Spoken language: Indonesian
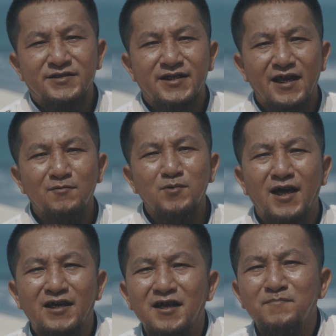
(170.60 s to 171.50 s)
Saya
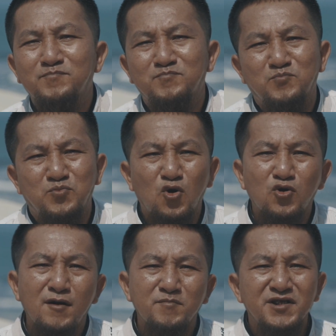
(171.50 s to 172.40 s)
berharap
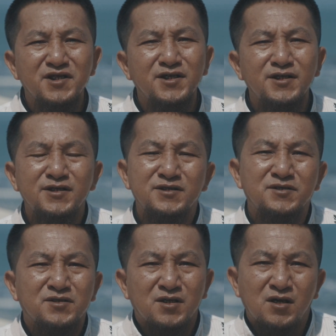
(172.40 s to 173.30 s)
program ini
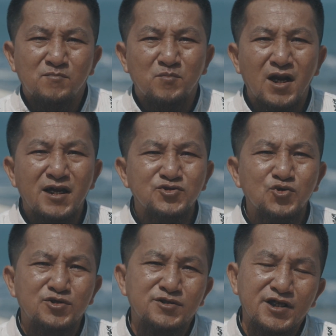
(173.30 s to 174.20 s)

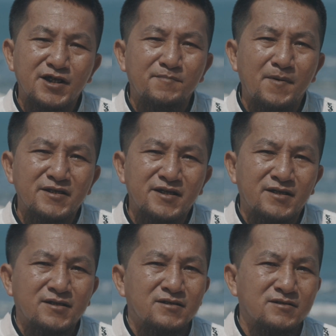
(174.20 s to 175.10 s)
berlanjut di
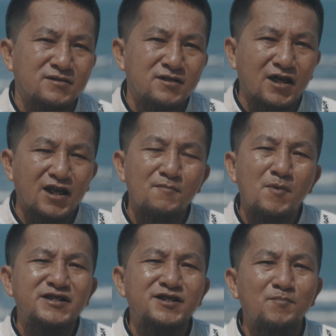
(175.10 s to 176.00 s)
kedepannya, karena
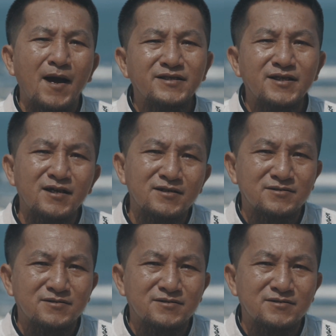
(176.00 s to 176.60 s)
masih banyak